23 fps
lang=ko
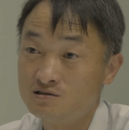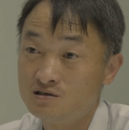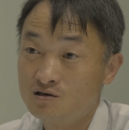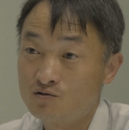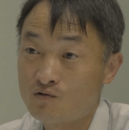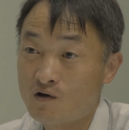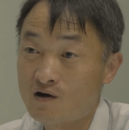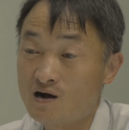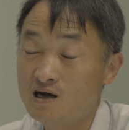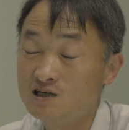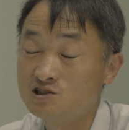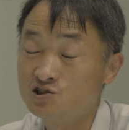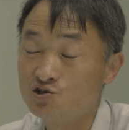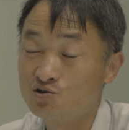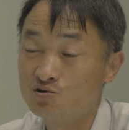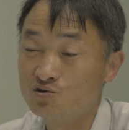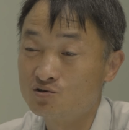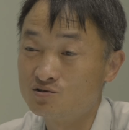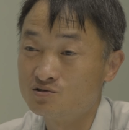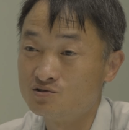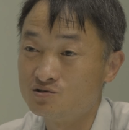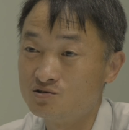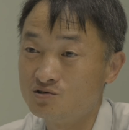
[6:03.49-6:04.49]

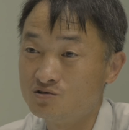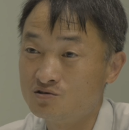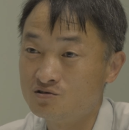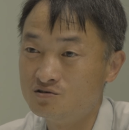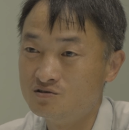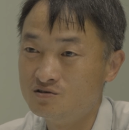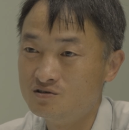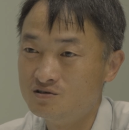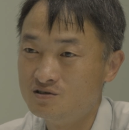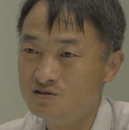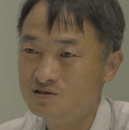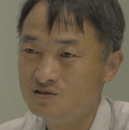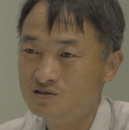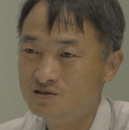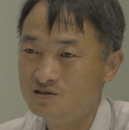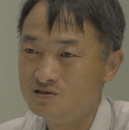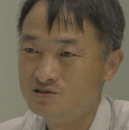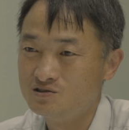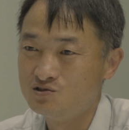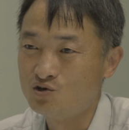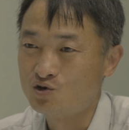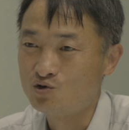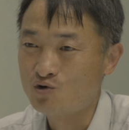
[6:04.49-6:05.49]
관광지였거든요.
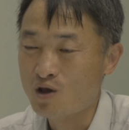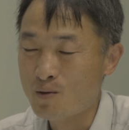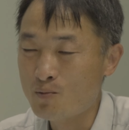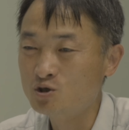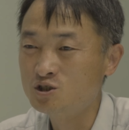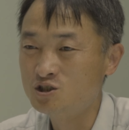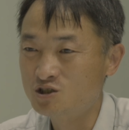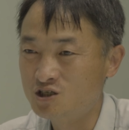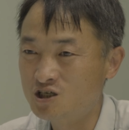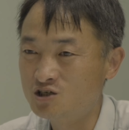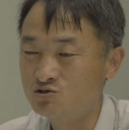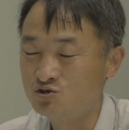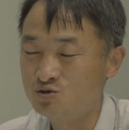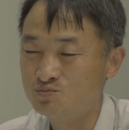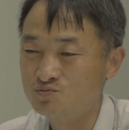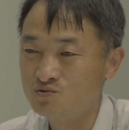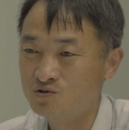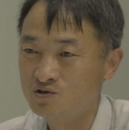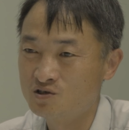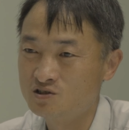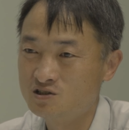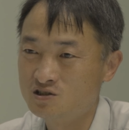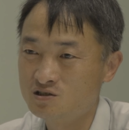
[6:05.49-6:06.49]
여기를 회복시키고
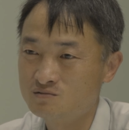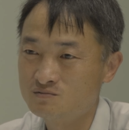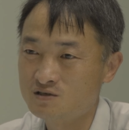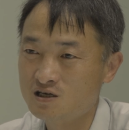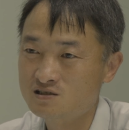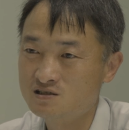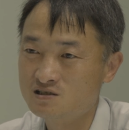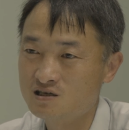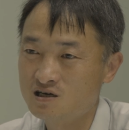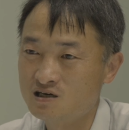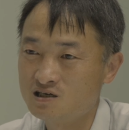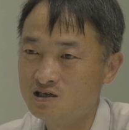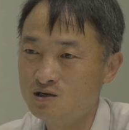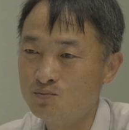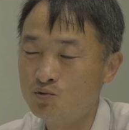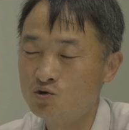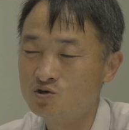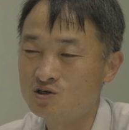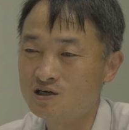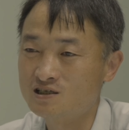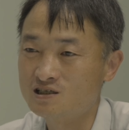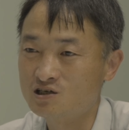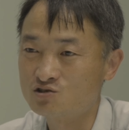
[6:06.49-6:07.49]
싶은 거예요. 지금 사실상
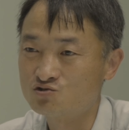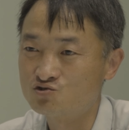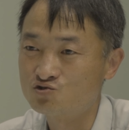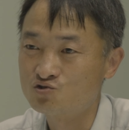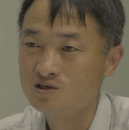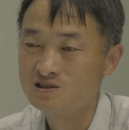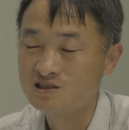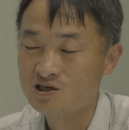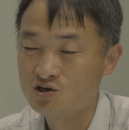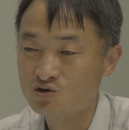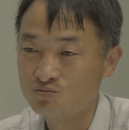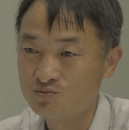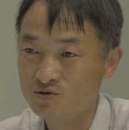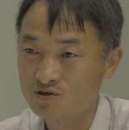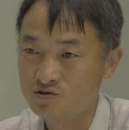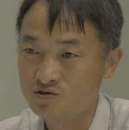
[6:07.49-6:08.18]
일본의 가장 중요한 산업이